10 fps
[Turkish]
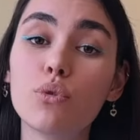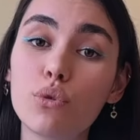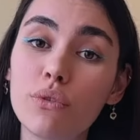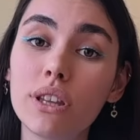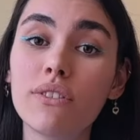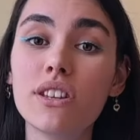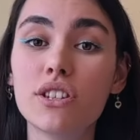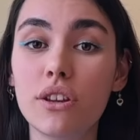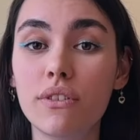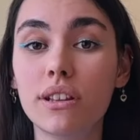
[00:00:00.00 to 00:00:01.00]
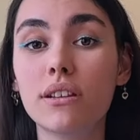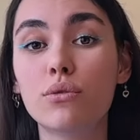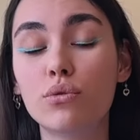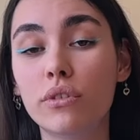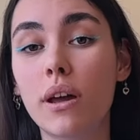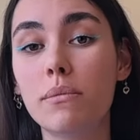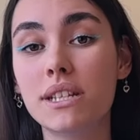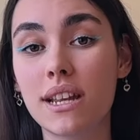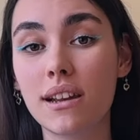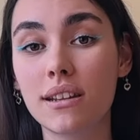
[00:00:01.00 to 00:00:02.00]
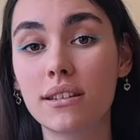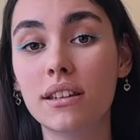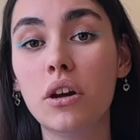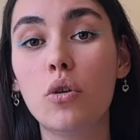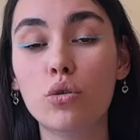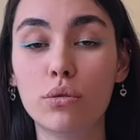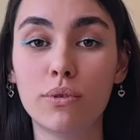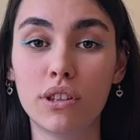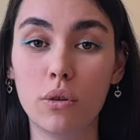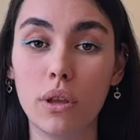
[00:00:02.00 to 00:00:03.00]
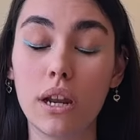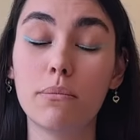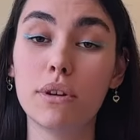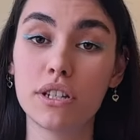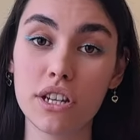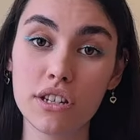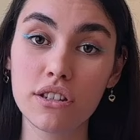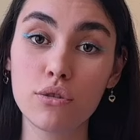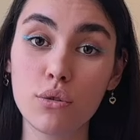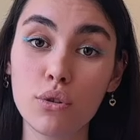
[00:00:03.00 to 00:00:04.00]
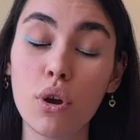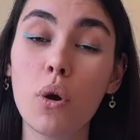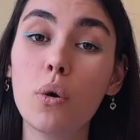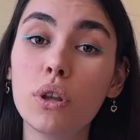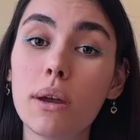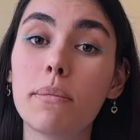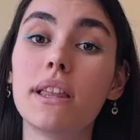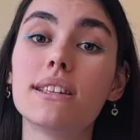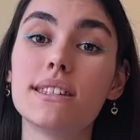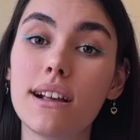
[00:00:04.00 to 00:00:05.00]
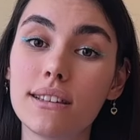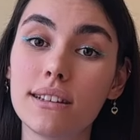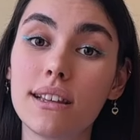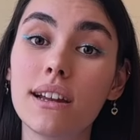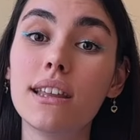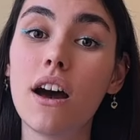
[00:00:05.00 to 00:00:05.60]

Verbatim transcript: kuvvet ve çeviklik kurtarma zarlarında otomatik olarak başarısız olur, ona yapılan saldırılarda